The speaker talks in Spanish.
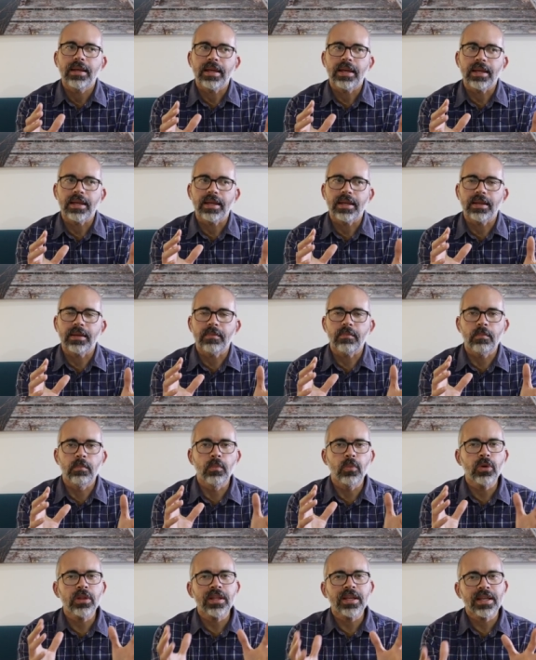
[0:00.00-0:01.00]
eh,
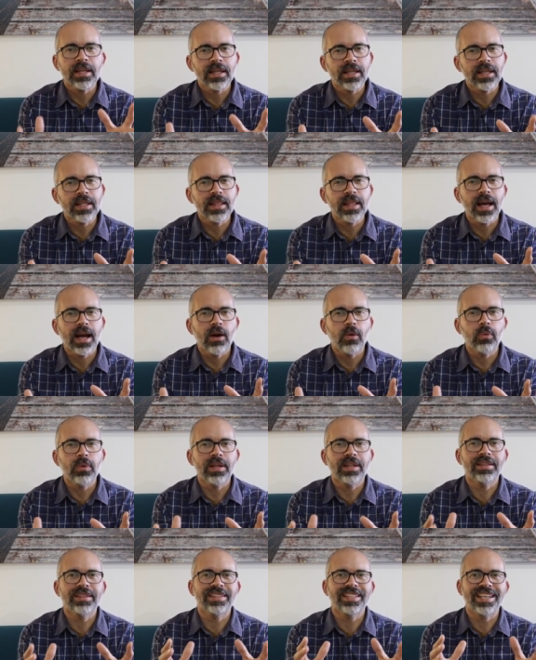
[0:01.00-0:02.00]
muy dirigida a
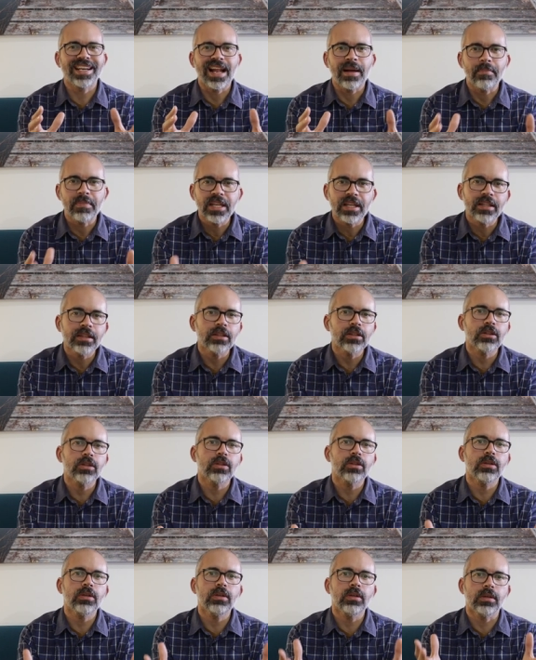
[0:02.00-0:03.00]
un
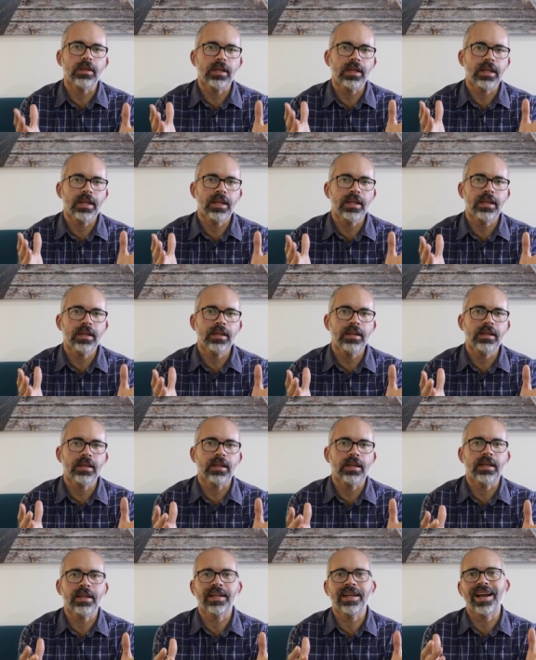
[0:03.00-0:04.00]
entrenamiento
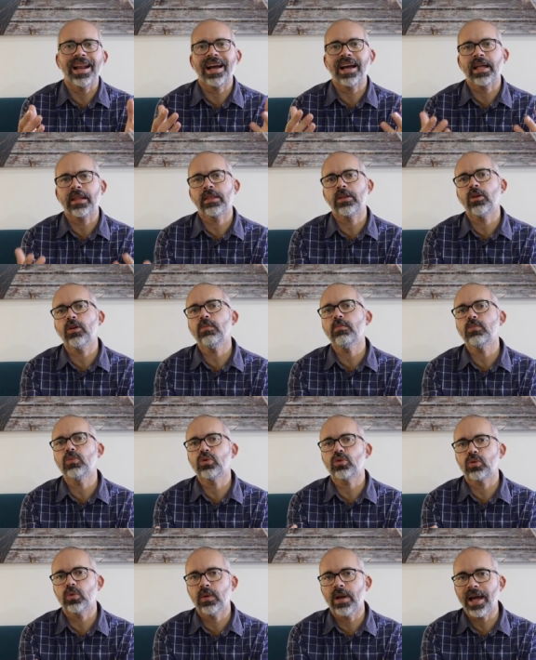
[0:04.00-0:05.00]
en relajación
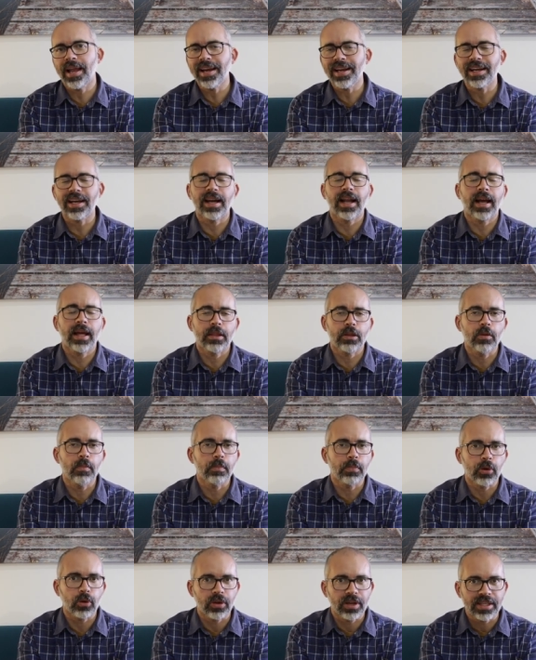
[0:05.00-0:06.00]
muscular, en
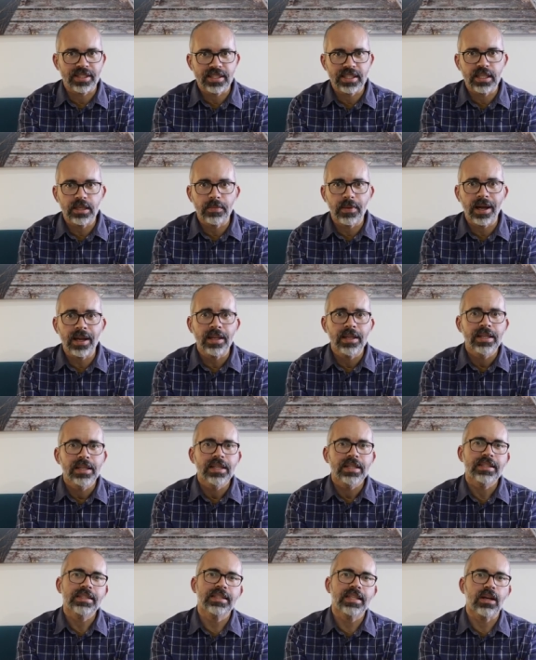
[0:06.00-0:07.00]
relajación progresiva,
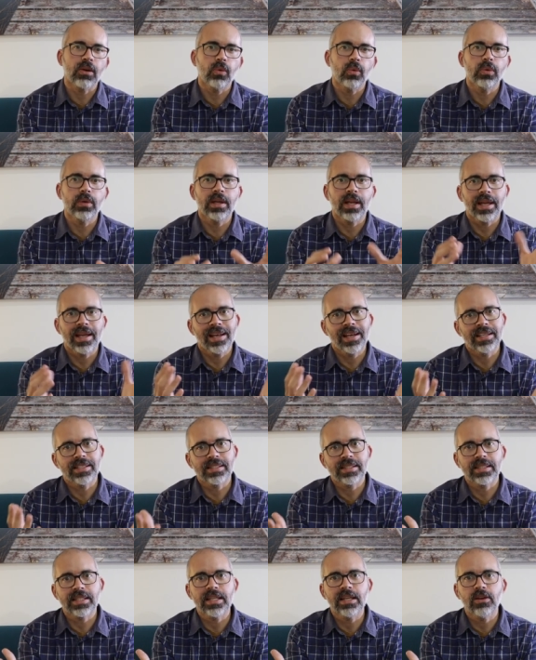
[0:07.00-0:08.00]
según el
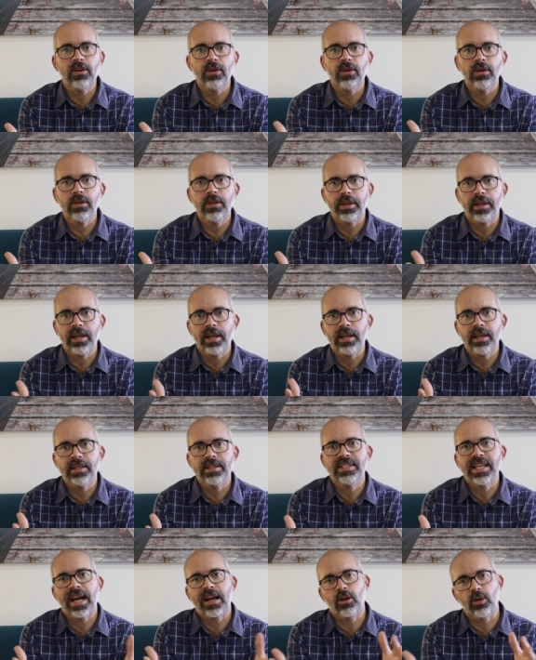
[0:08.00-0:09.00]
estilo
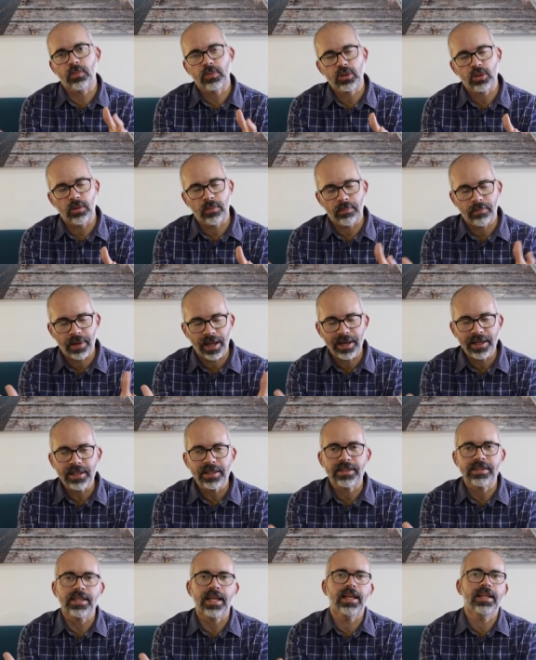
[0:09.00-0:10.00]
de Jacobson,
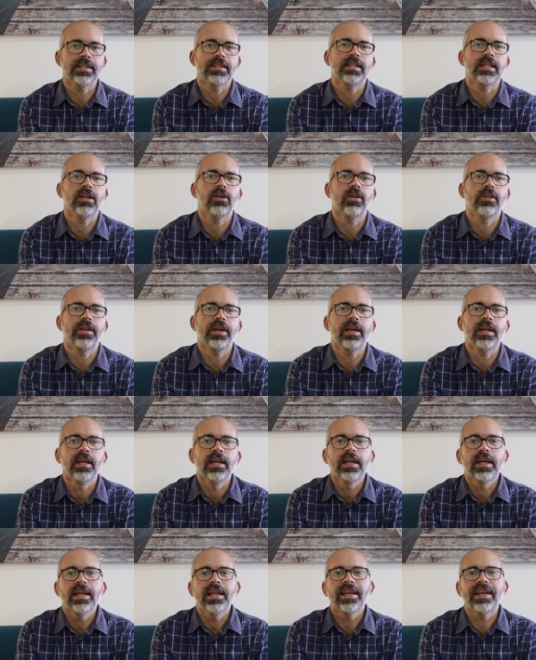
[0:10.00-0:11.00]
¿vale? Es el estilo de
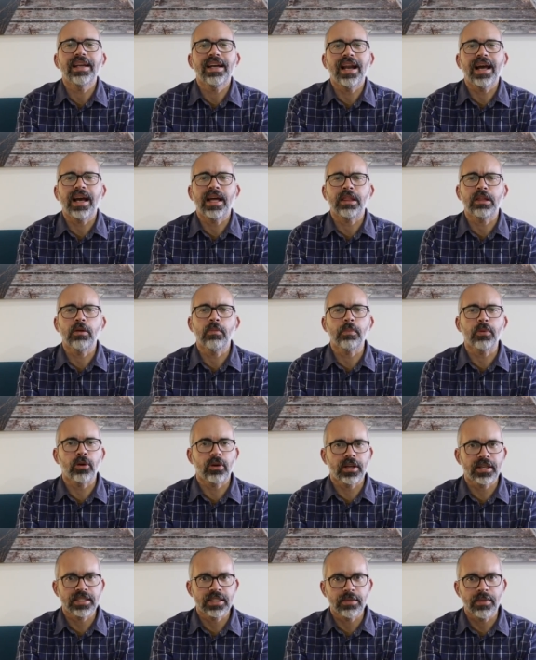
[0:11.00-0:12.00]
relajación
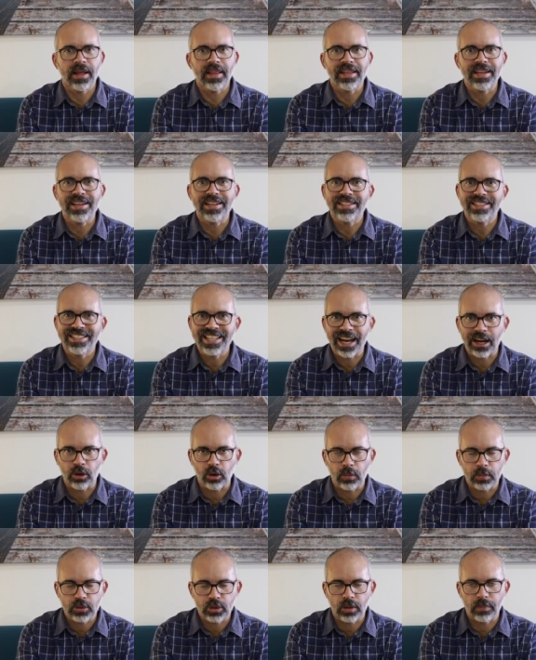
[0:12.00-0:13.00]
progresiva de
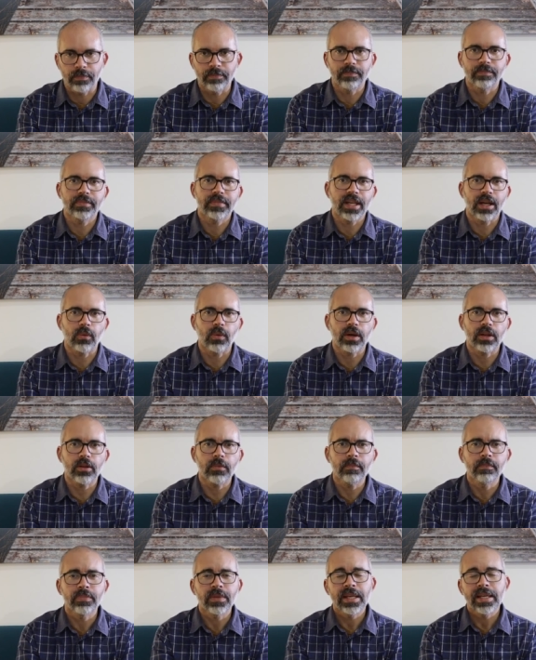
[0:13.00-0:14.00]
Jacobson, ¿de acuerdo?